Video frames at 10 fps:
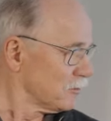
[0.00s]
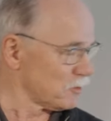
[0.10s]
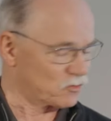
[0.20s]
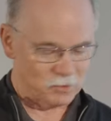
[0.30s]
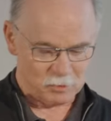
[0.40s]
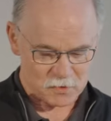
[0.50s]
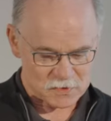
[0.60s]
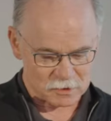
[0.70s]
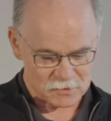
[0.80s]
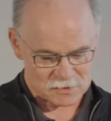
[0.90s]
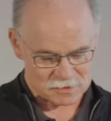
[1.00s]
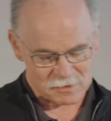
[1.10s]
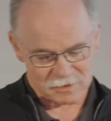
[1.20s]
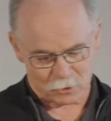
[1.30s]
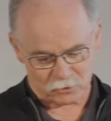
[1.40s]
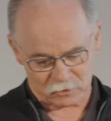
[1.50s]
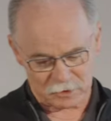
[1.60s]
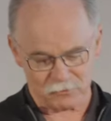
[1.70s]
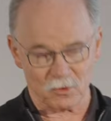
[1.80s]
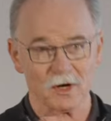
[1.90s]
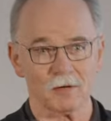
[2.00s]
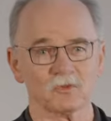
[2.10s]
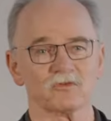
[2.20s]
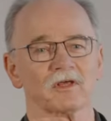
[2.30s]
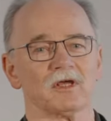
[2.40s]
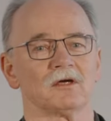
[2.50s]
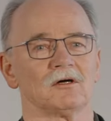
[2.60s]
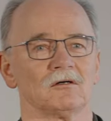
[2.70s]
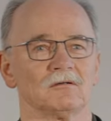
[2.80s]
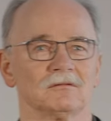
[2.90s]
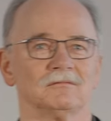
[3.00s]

was wir bis jetzt aus Sicht Vorhabensträger